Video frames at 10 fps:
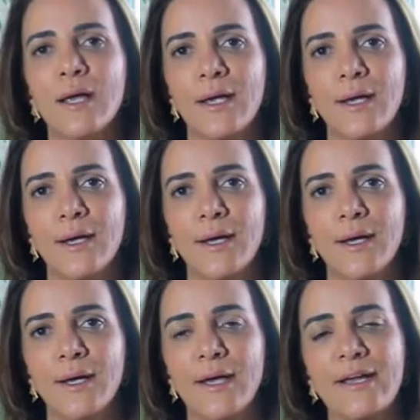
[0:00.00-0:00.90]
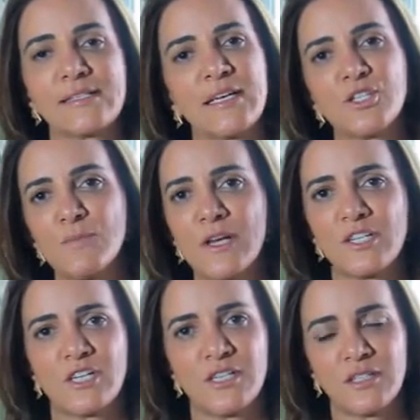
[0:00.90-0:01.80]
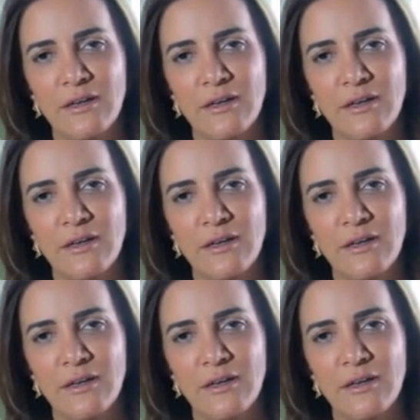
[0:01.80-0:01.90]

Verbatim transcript: É, recentemente a gente